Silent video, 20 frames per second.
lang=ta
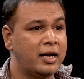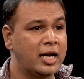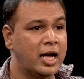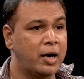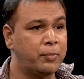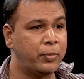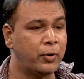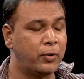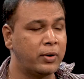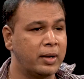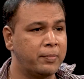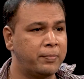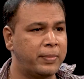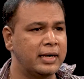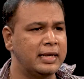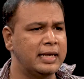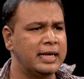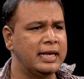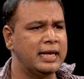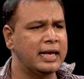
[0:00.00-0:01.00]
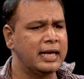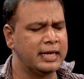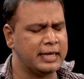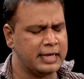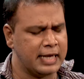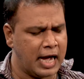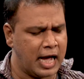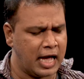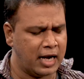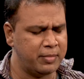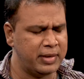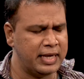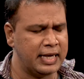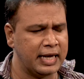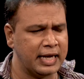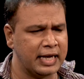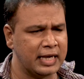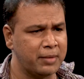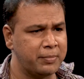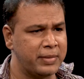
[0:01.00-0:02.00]
நான் போன பள்ளியில் யாருமே
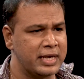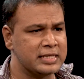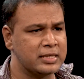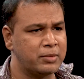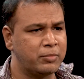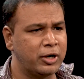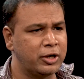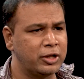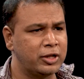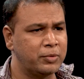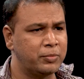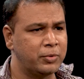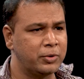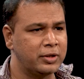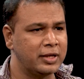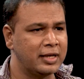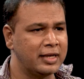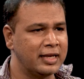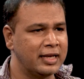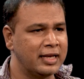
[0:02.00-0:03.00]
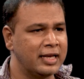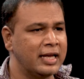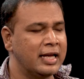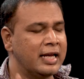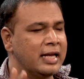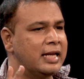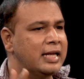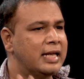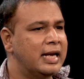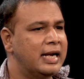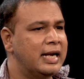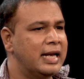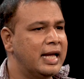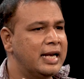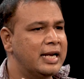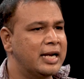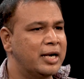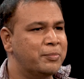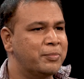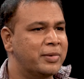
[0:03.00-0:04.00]
என்கிட்ட பேச மறுத்த போது இரண்டே
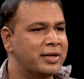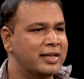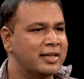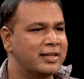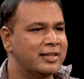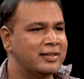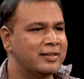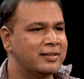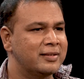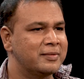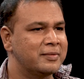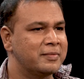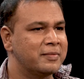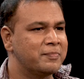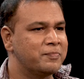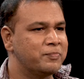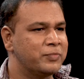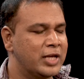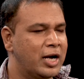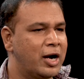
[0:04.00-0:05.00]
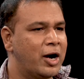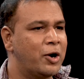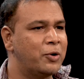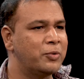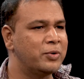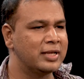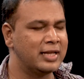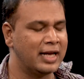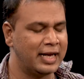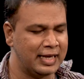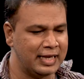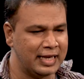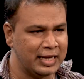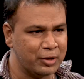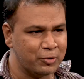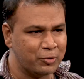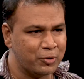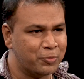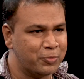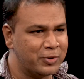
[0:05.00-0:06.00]
நண்பர்கள் அவங்க தான்
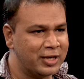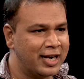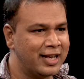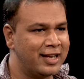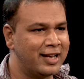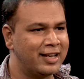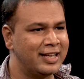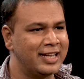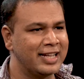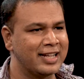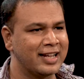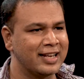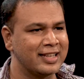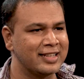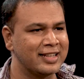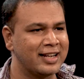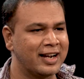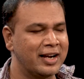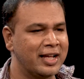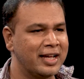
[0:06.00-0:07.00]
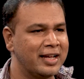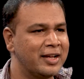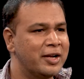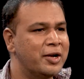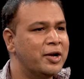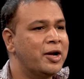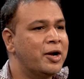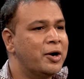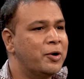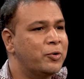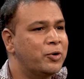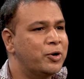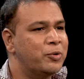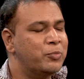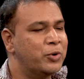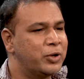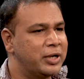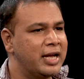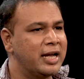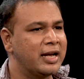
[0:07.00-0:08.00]
இன்றைக்கி உங்கள் முன்னாடி நான் நிற்கிறதுக்கான ஒரு
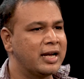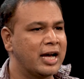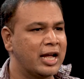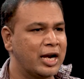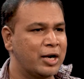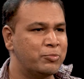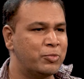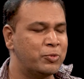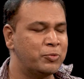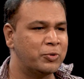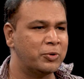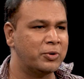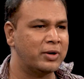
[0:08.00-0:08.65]
முக்கிய காரணமும்